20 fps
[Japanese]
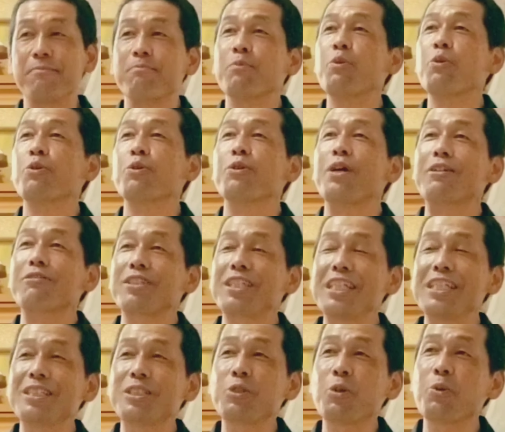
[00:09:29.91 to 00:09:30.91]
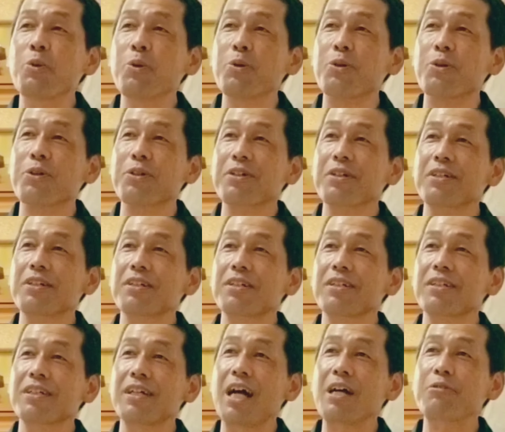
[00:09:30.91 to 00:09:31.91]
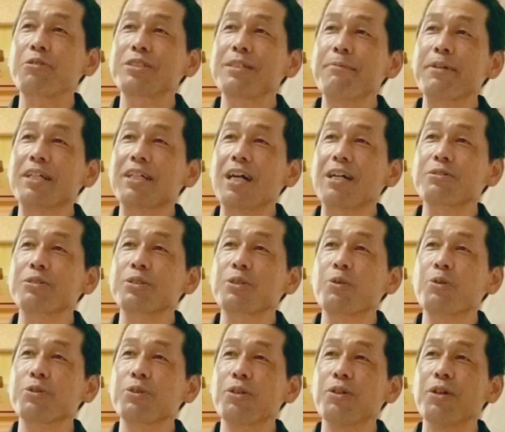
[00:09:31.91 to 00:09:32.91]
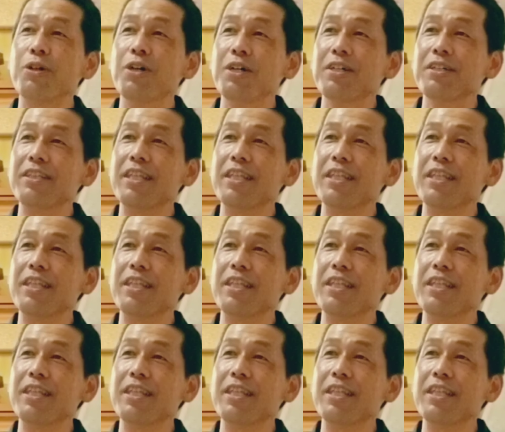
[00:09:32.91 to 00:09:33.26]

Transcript: もう緊張を隠せば隠すほど、